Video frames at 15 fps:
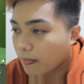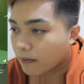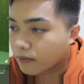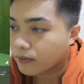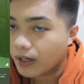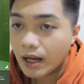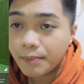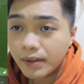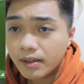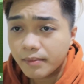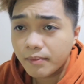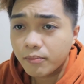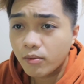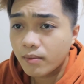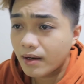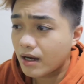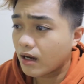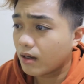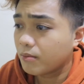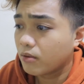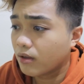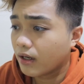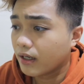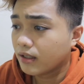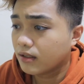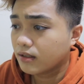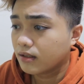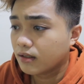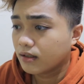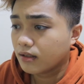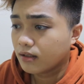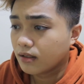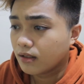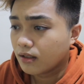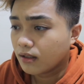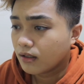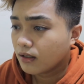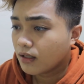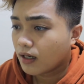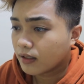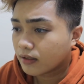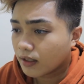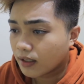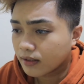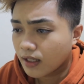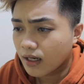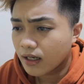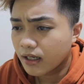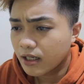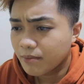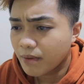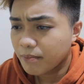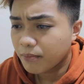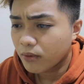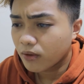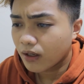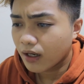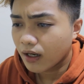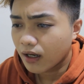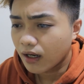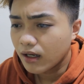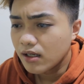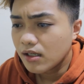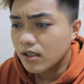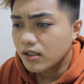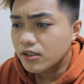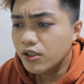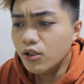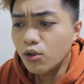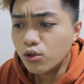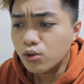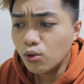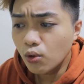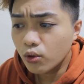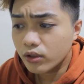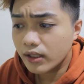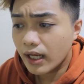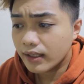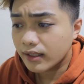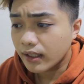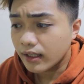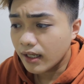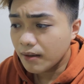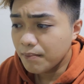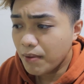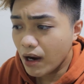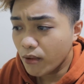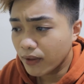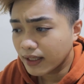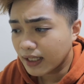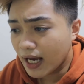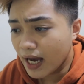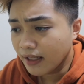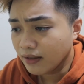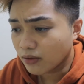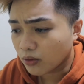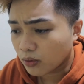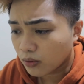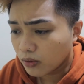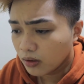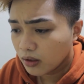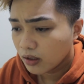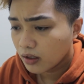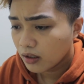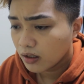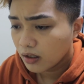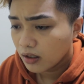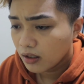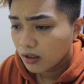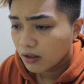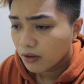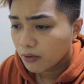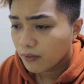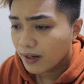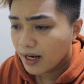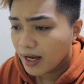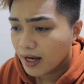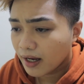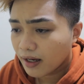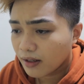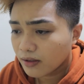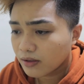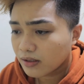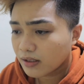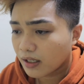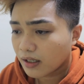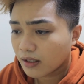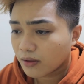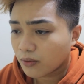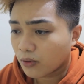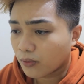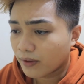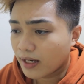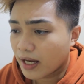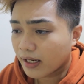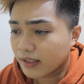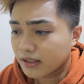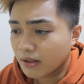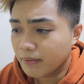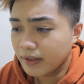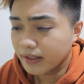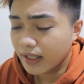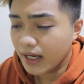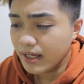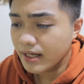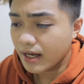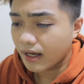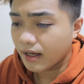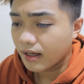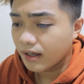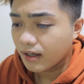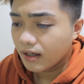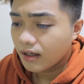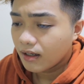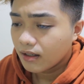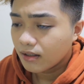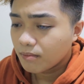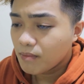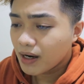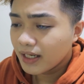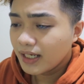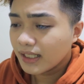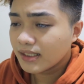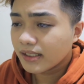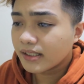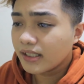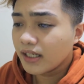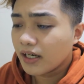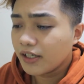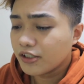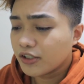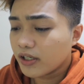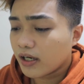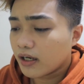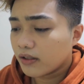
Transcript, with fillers: Wala pa naman po mga kabuga. At uh, talaga naman po nga uh, sinusuot natin ang bawat kanto. Wala. Sa, o wala rin sa bintana. Baka nasa CR siya,